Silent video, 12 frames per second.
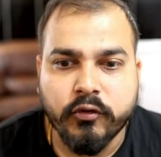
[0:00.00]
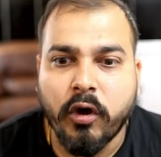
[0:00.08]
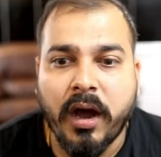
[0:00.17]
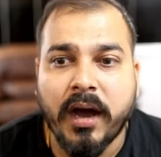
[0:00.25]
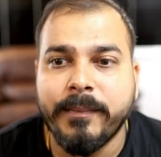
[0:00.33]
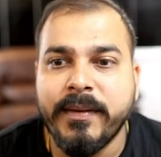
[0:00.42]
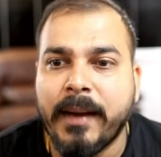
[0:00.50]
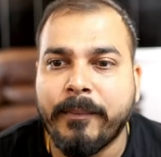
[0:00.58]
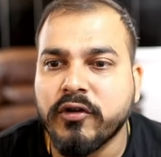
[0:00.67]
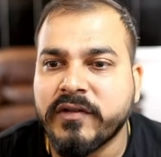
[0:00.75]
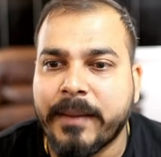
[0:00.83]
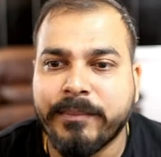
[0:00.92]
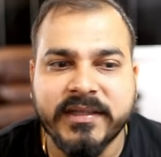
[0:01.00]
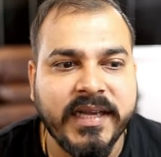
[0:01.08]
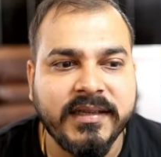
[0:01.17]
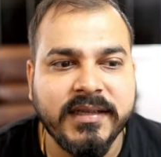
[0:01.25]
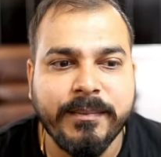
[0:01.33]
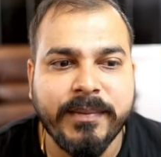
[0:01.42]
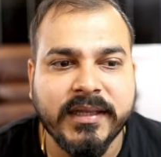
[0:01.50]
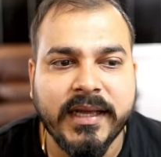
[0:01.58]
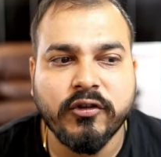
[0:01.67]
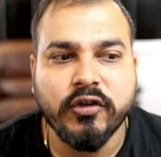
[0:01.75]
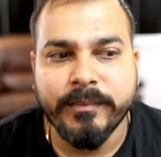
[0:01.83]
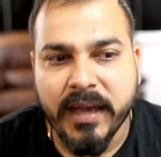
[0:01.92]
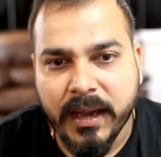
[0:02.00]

तो अभी आपको सैंपल साइज नहीं पता है तो